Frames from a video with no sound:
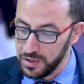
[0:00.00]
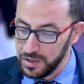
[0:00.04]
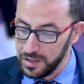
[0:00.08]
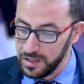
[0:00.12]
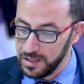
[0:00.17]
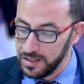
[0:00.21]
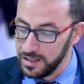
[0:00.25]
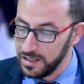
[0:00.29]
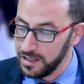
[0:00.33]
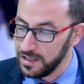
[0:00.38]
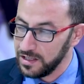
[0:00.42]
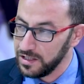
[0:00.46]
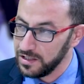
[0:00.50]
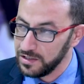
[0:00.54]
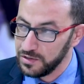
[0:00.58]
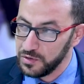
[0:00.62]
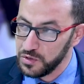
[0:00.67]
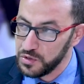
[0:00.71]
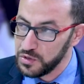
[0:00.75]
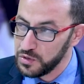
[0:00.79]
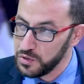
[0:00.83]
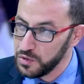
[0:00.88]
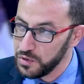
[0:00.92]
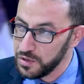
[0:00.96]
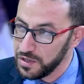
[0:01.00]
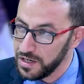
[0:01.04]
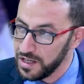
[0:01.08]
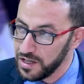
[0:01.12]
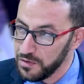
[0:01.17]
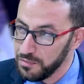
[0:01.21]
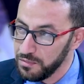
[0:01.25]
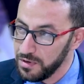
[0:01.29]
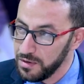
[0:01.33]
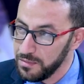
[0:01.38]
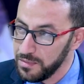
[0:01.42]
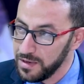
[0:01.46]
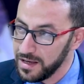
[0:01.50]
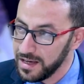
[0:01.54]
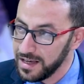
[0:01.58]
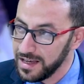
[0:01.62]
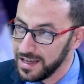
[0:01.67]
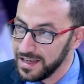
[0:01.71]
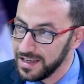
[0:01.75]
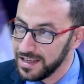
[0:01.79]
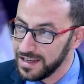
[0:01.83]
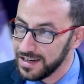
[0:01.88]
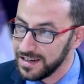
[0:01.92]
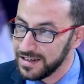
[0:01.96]
آه، دستورنا ربما
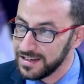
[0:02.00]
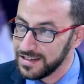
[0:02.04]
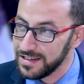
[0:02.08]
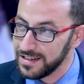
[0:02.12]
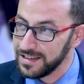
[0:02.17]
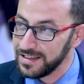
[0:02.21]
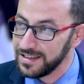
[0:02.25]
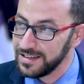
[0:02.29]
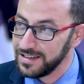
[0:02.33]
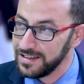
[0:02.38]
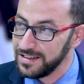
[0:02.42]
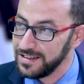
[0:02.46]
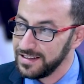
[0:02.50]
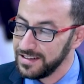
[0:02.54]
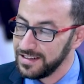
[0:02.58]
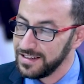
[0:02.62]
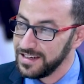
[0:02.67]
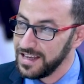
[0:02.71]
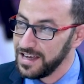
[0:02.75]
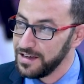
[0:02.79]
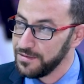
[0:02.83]
غير اه يعني نعم.